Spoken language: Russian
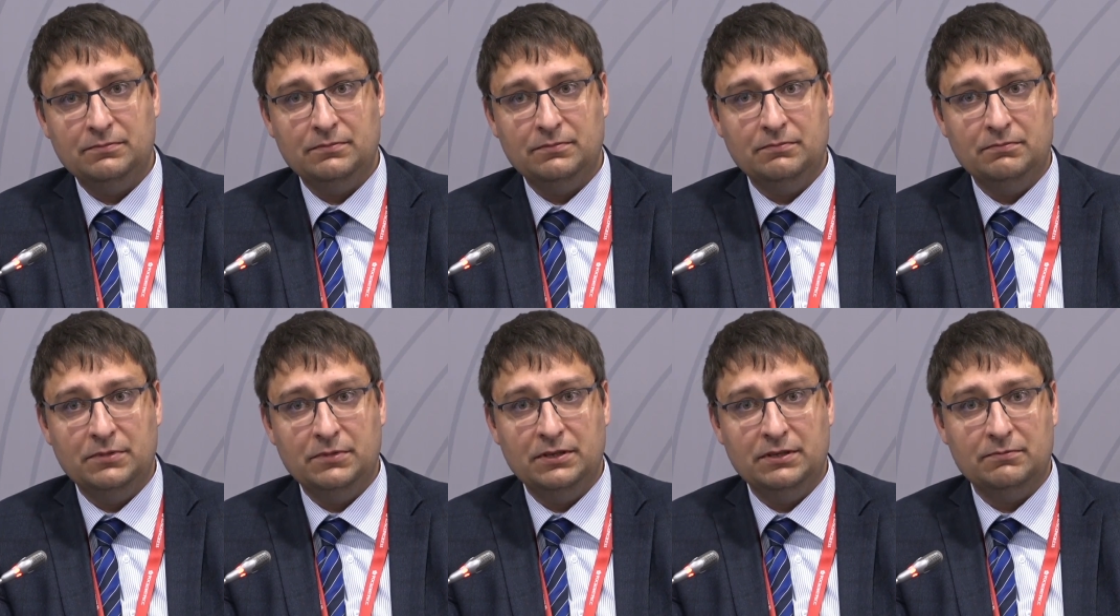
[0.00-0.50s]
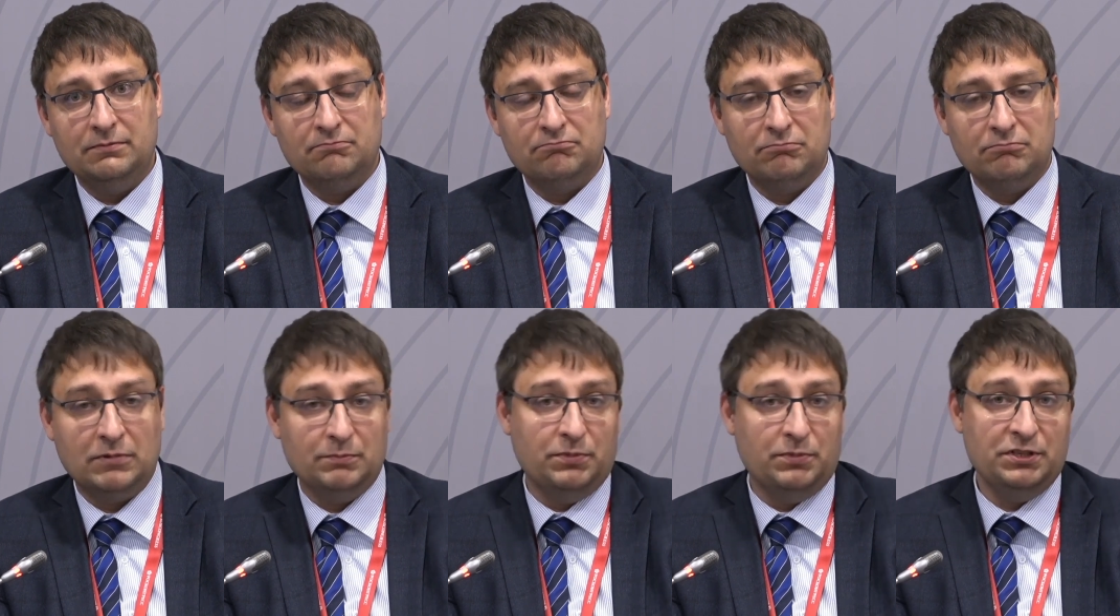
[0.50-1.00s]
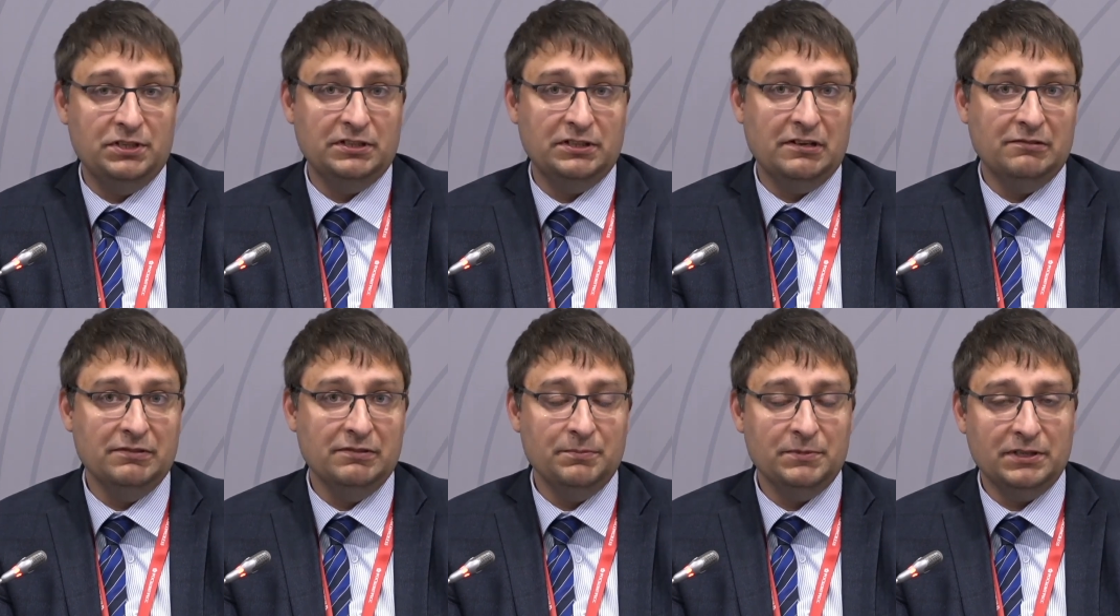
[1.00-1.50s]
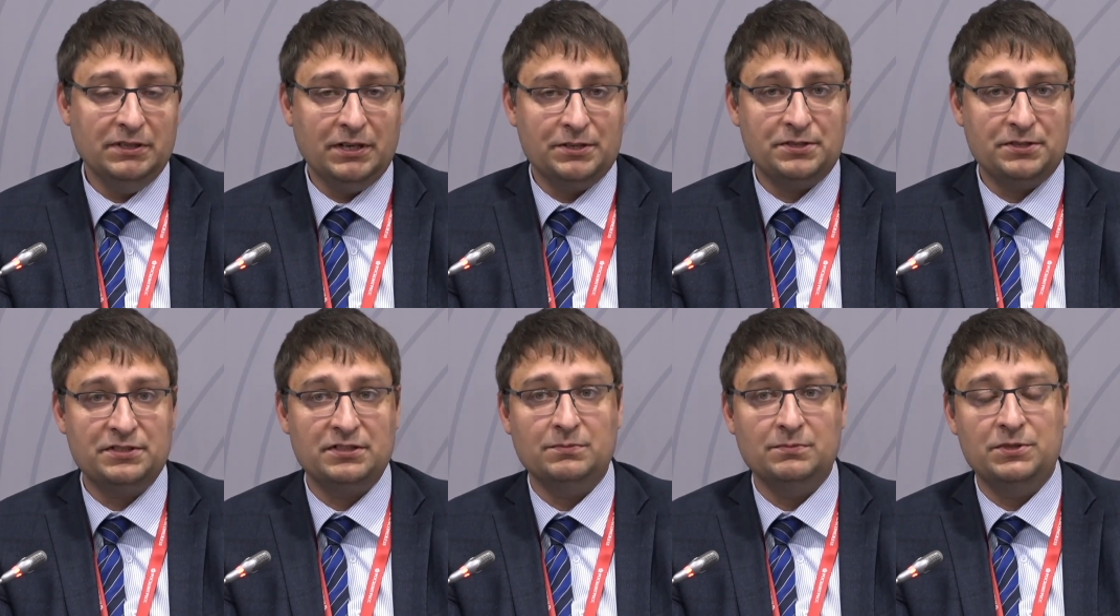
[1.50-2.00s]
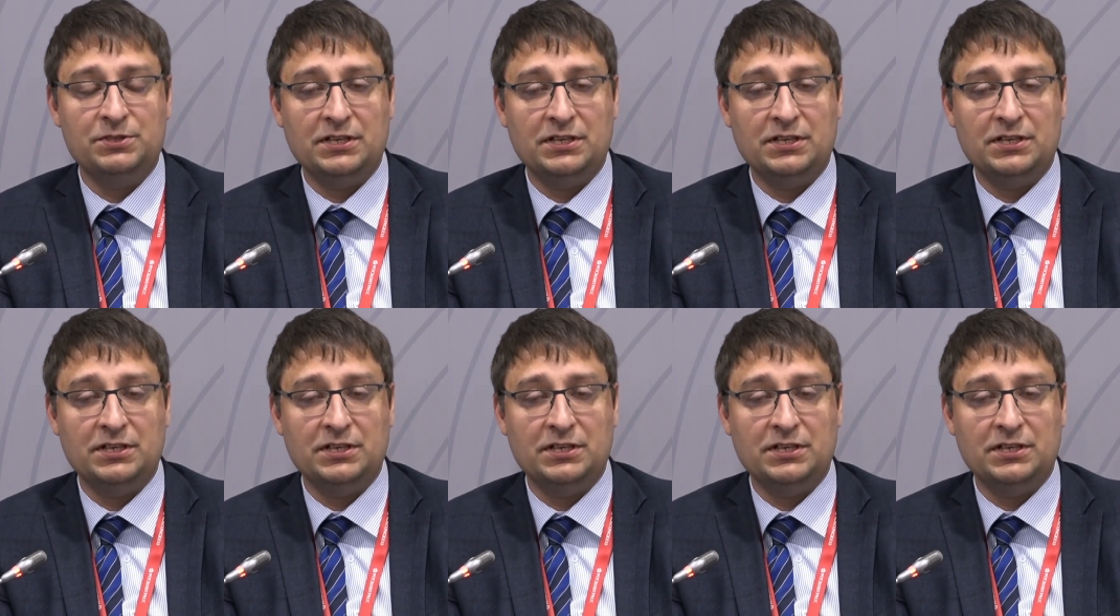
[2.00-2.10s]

Мы как бы не новы, мне кажется,